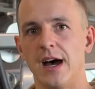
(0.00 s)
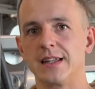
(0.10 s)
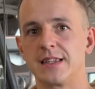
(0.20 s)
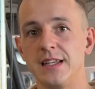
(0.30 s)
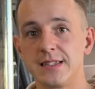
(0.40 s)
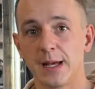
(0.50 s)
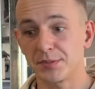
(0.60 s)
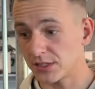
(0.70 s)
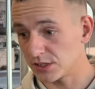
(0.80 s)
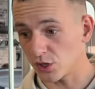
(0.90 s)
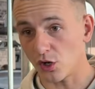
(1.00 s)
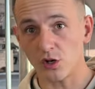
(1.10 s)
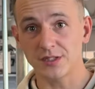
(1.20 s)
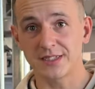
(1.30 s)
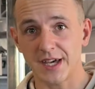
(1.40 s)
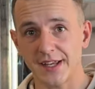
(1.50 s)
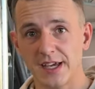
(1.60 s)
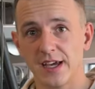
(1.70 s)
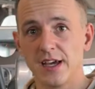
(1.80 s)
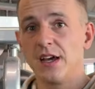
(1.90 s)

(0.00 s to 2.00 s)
a triceps co serię